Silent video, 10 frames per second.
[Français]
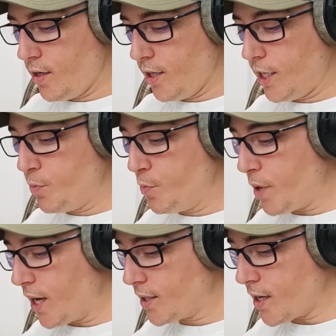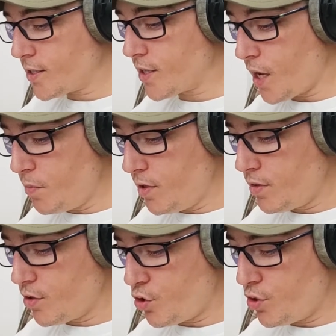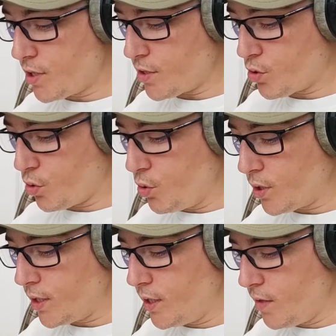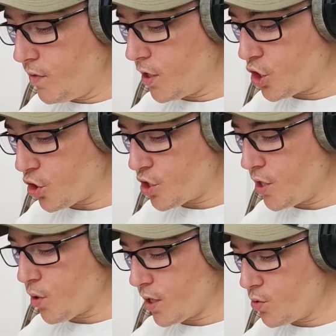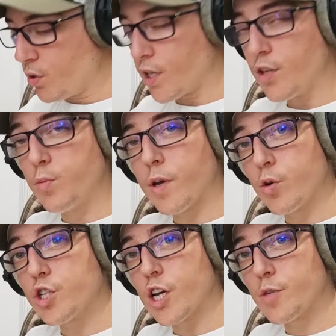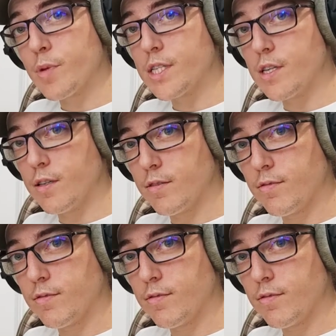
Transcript: Il me paraîtra stable jusqu'à ce qu'une autre idée vienne changer le résultat de mes recherches passées.